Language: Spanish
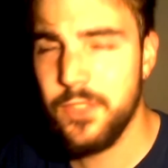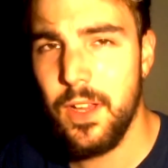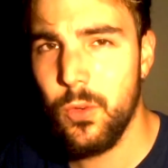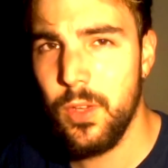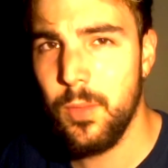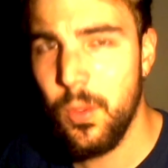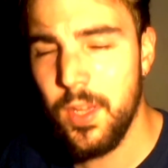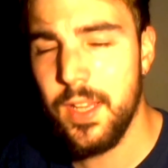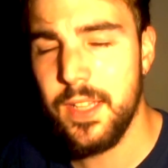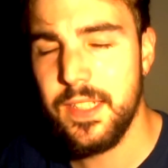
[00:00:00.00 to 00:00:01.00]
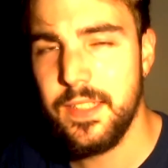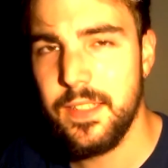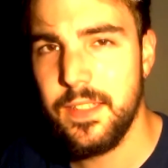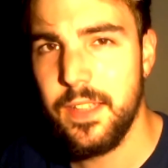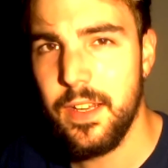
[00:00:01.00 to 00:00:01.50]
Facu y muy buenas gentes
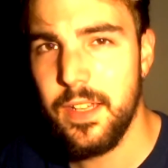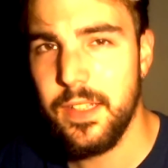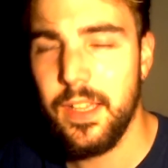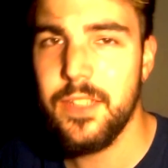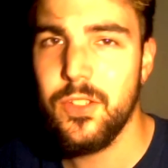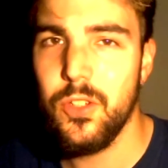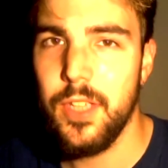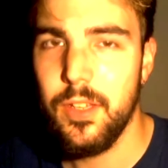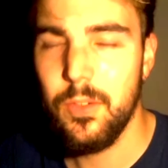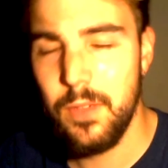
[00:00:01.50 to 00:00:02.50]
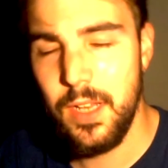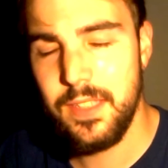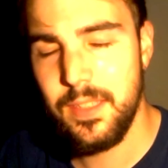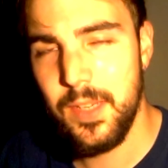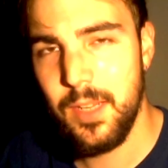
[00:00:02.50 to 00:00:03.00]
de internet, aquí estoy, una
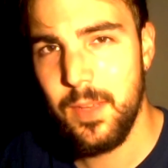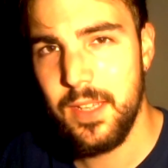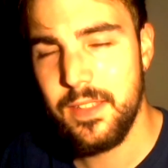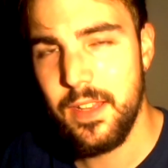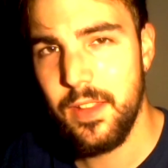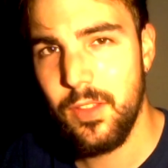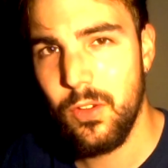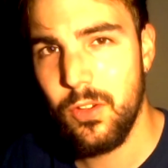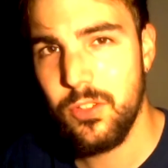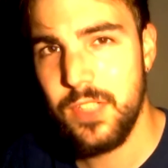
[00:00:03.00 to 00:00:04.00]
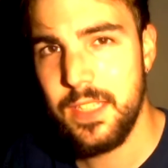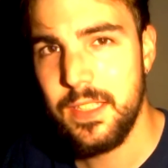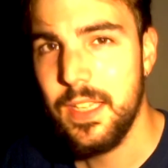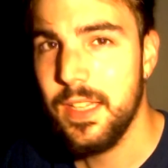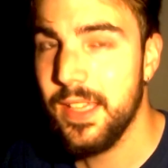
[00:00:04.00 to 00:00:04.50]
semana más trayendo
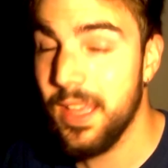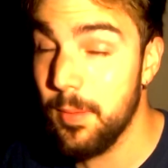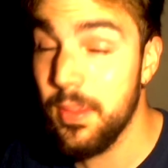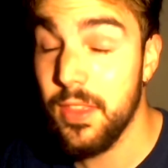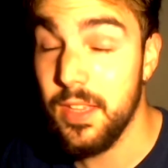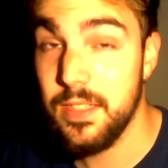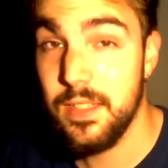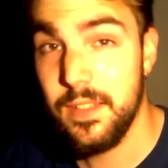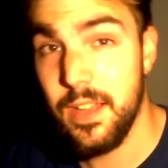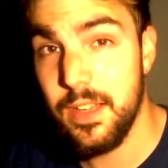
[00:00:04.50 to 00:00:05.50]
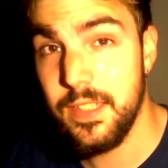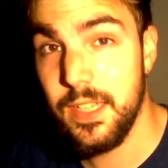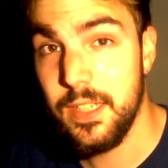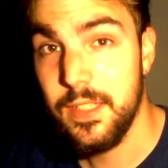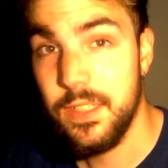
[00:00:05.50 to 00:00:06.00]
cosas que a veces dan
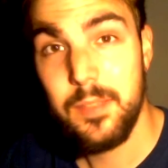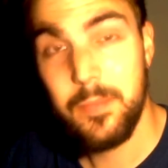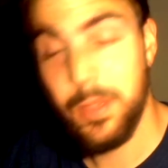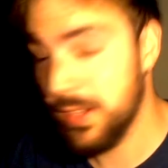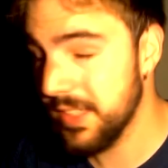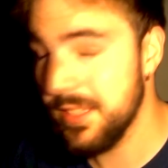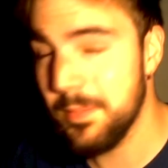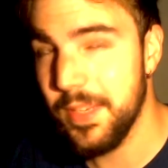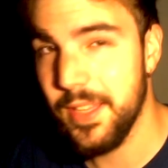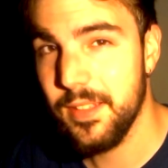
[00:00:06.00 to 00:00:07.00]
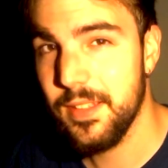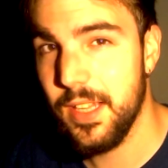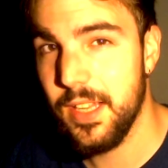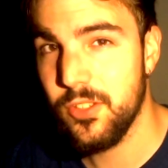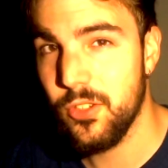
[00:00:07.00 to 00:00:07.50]
risa, pero que siempre
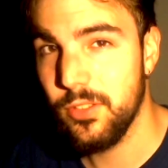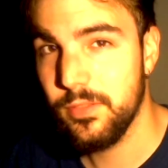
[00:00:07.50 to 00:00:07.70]
dan asco.